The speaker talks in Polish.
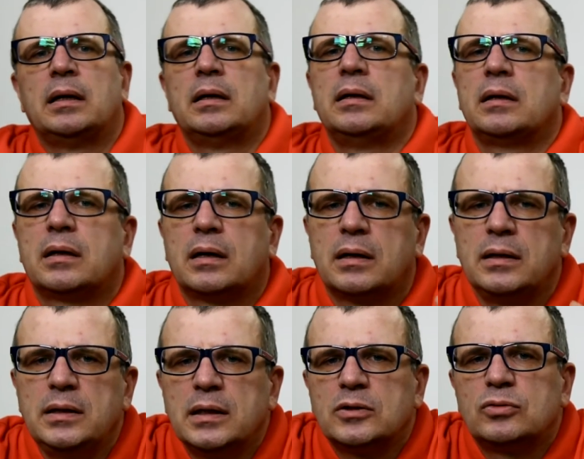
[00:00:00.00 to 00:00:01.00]
Y,
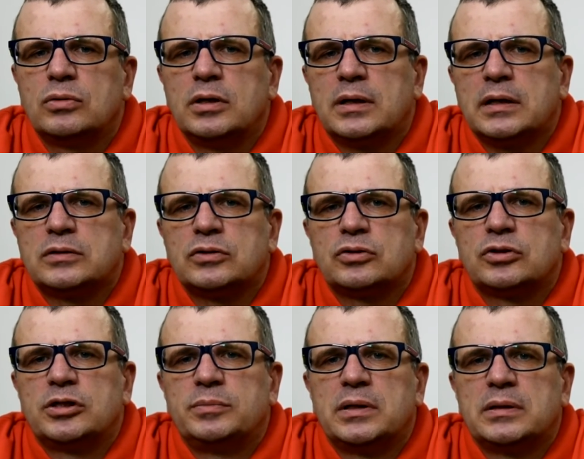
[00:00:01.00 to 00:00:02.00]
klient, który raz coś od
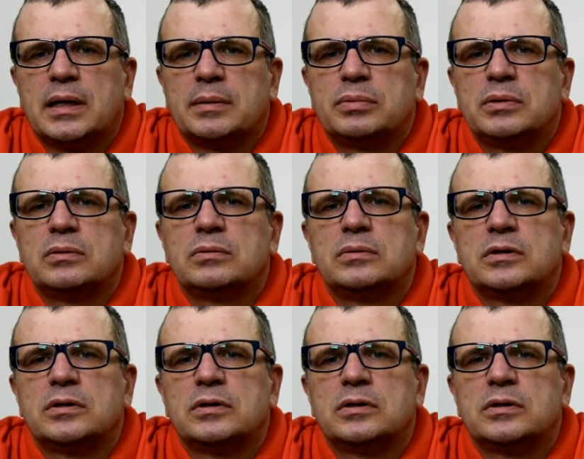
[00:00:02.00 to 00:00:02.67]
Ciebie nabył,